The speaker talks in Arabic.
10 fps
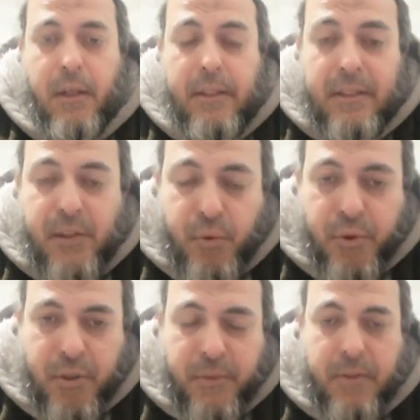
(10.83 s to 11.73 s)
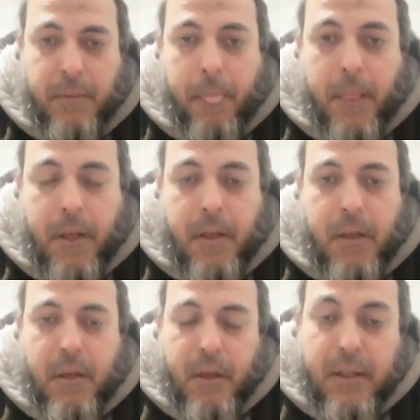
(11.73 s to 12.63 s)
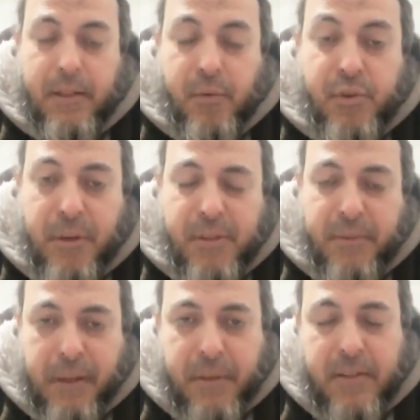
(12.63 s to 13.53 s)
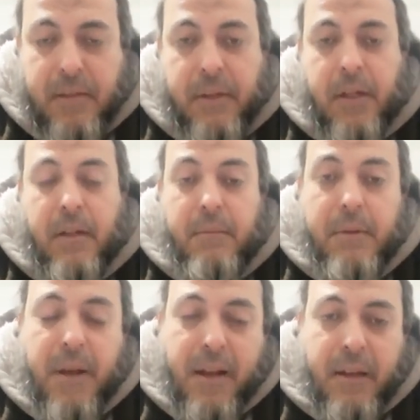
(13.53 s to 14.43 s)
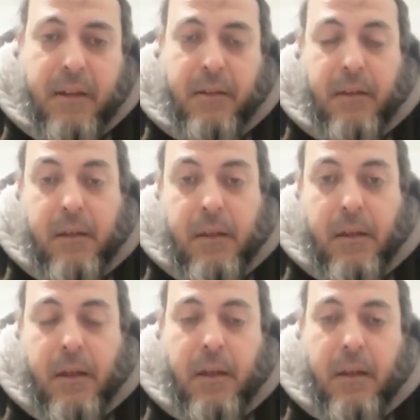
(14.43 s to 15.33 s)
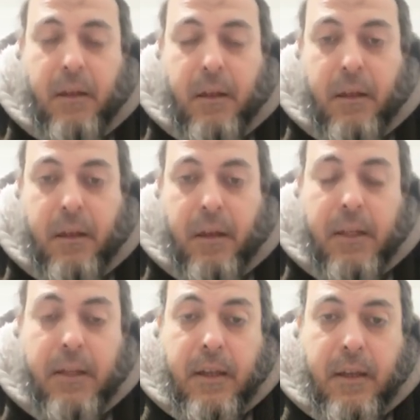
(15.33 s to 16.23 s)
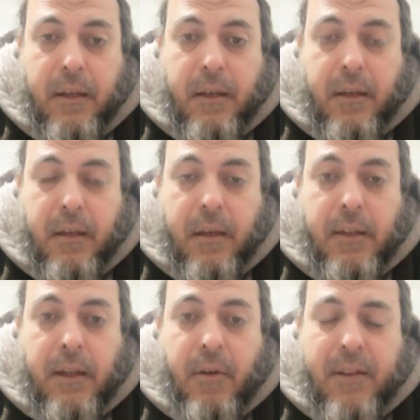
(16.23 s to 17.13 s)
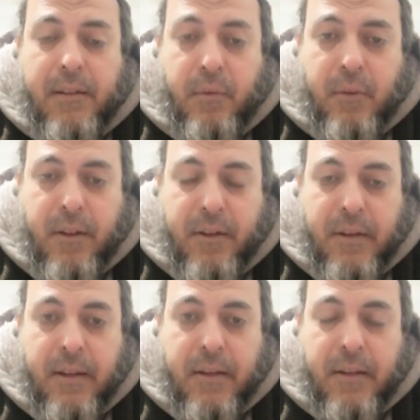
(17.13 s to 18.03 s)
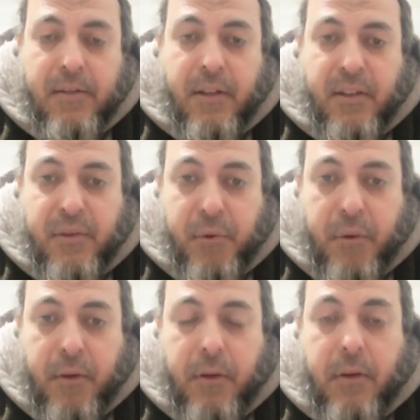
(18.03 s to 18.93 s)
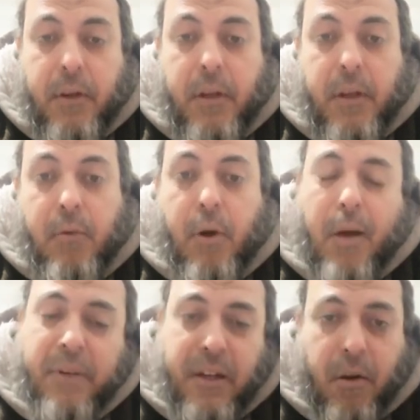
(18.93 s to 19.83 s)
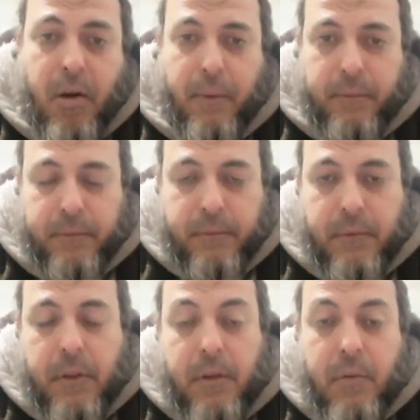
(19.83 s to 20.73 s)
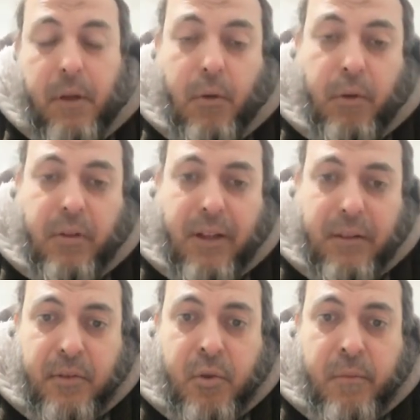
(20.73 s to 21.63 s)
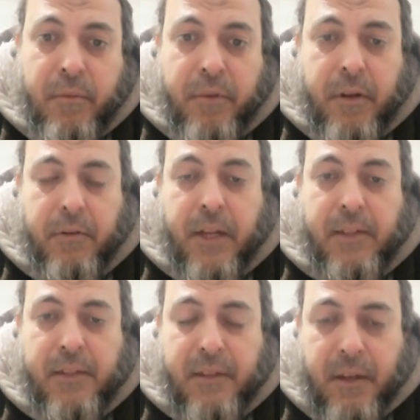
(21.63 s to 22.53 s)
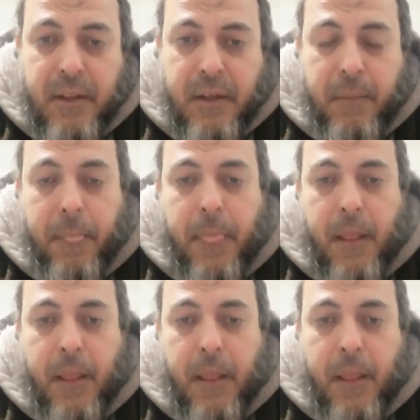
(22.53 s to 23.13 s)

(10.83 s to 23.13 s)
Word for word: حين تزول الشمس حين تزول الشمس من كبد السماء بمعنى آه، حين آه، حين يؤذن لصلاة الظهر وقبل الإقامة وقلت لحضراتكم في الحديث الصحيح